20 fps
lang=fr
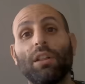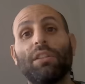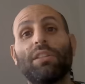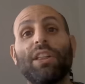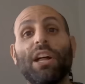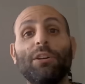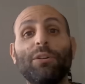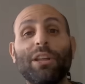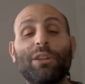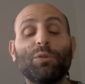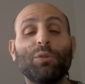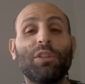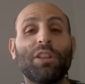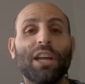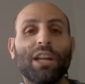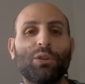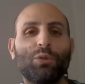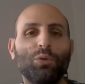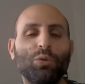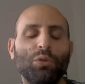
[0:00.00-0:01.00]
Salut à toutes
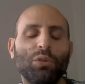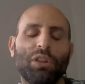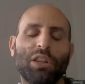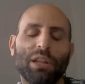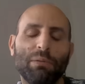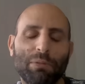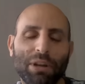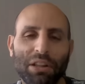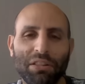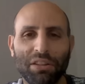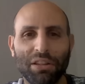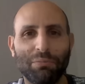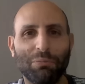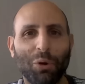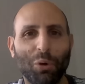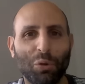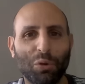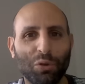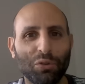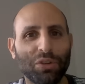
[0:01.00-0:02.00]
et à tous et merci de
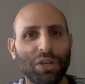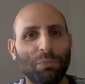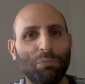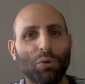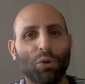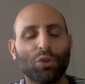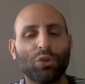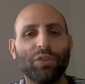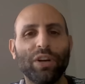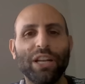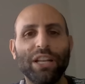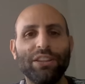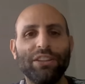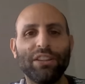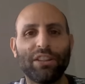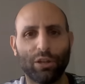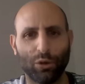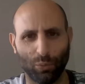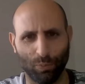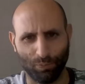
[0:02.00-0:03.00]
me retrouver pour une nouvelle
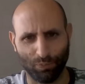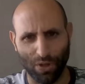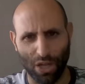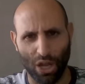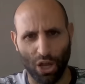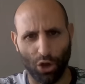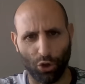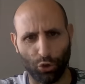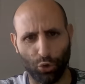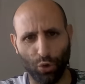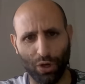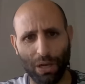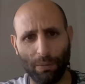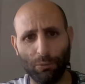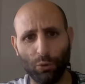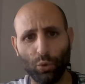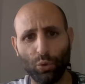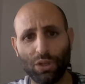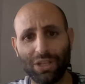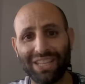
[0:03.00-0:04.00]
édition de la
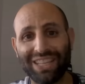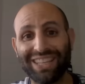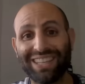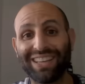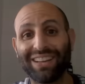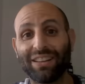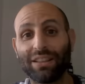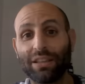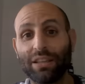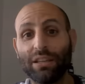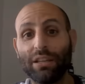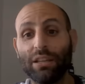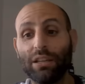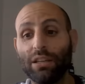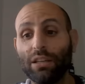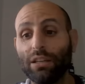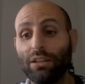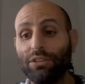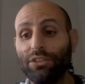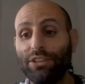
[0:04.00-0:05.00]
Minute
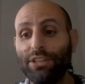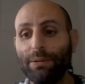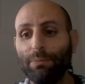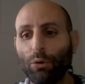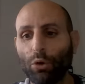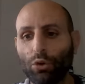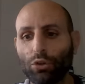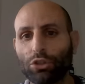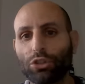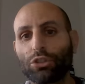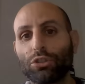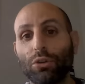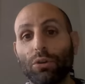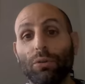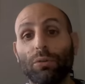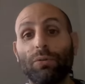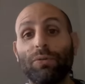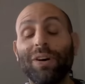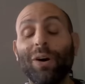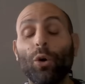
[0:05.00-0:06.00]
Quintet dimanche
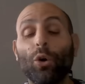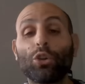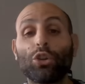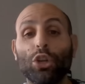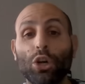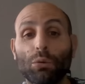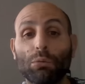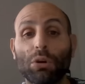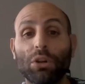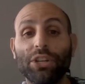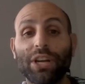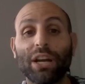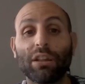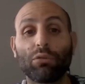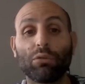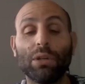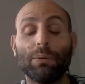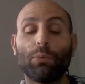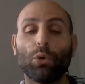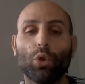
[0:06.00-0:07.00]
20 octobre
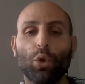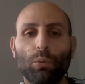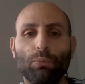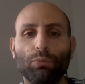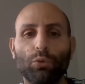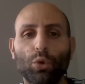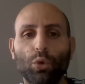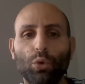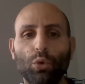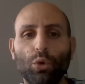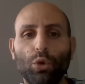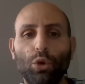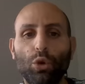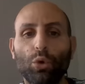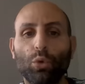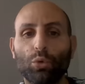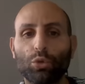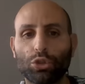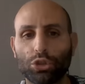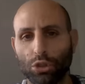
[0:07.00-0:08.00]
direction l'hippodrome de
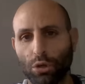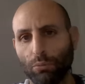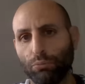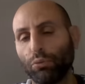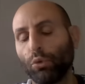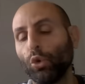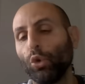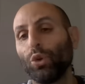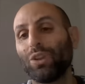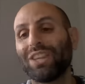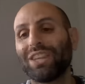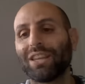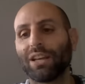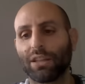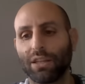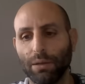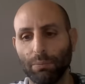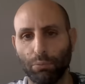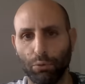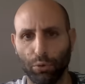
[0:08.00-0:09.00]
Longchamp pour le
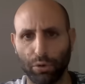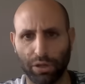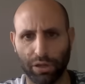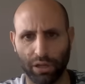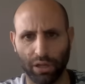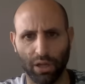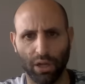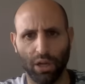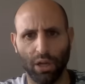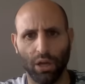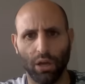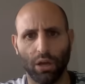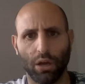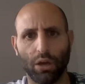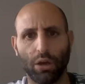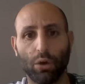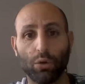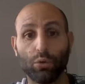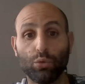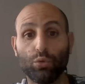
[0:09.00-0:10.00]
Quintet Plus
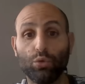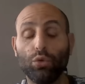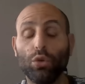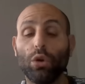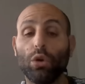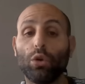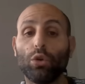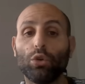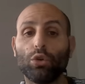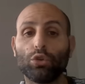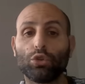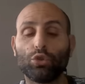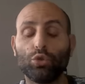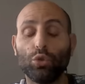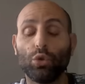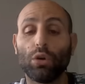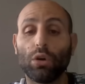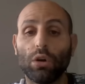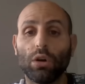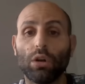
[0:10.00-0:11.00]
euh, du euh,
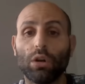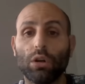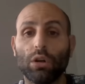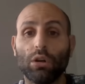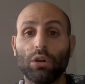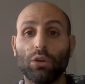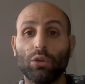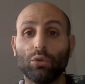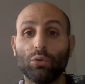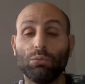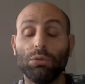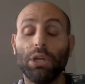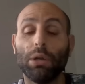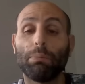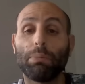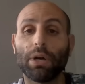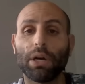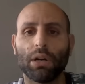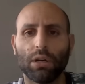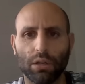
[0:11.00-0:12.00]
jour. Euh, n'oubliez
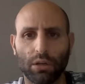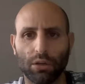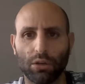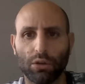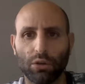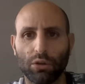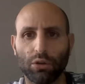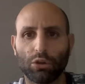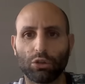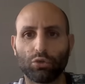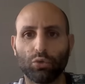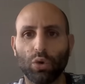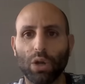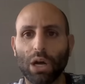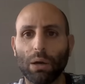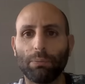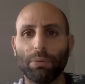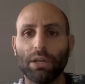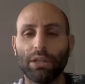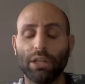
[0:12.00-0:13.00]
pas, je vous le
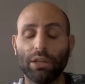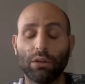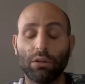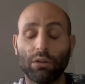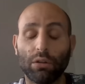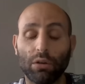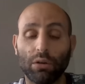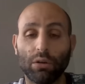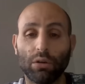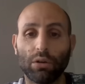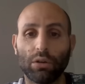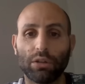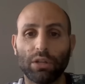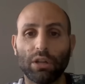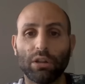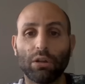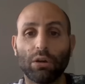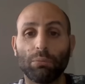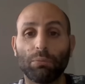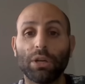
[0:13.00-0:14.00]
rappelle
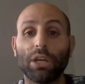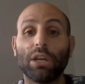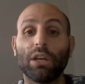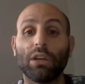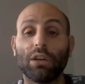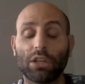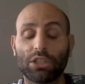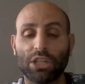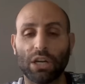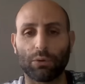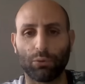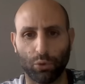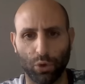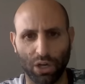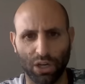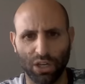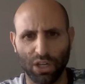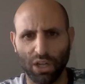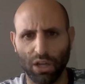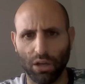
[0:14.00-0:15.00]
désormais à chaque
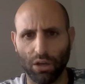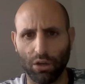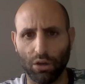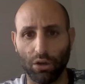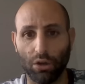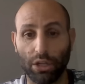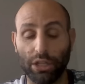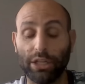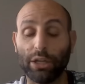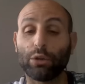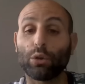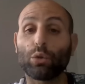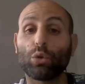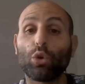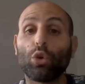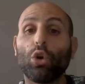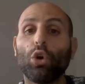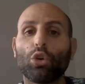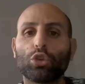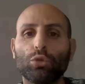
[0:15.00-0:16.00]
fois, il y a
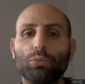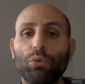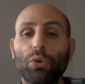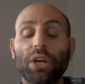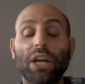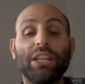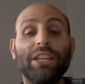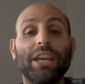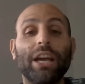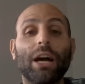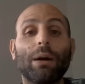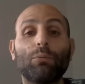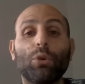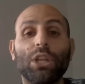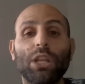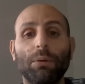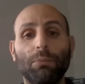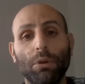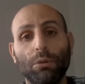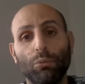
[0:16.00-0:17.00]
notre grand jeu pour gagner un
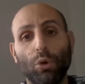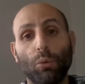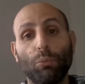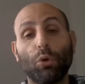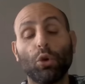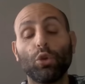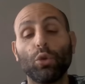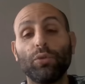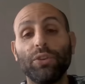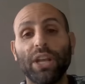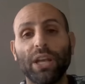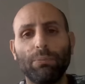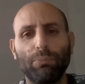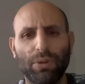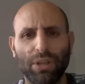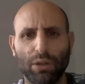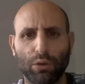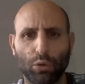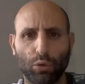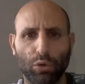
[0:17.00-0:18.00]
mois d'abonnement au prono
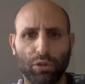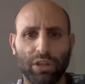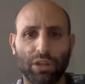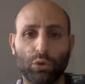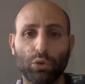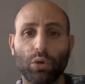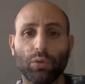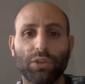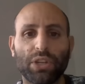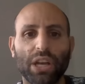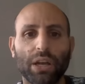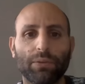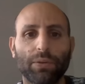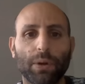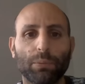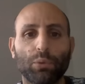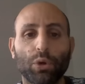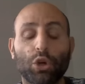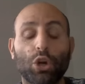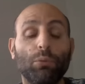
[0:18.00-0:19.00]
VIP sur le site turf
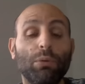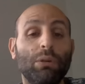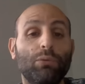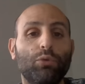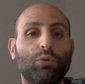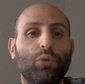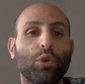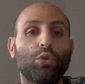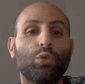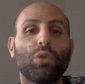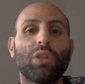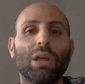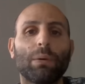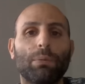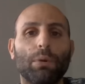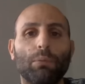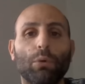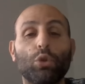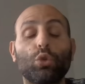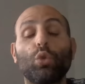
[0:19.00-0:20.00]
frcom Il vous faut tout
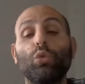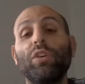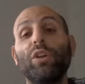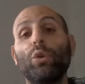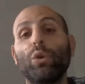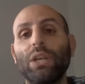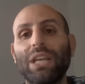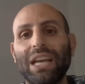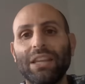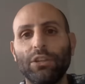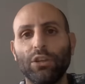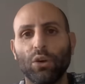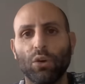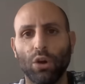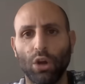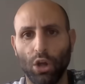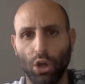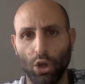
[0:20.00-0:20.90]
simplement trouver le gagnant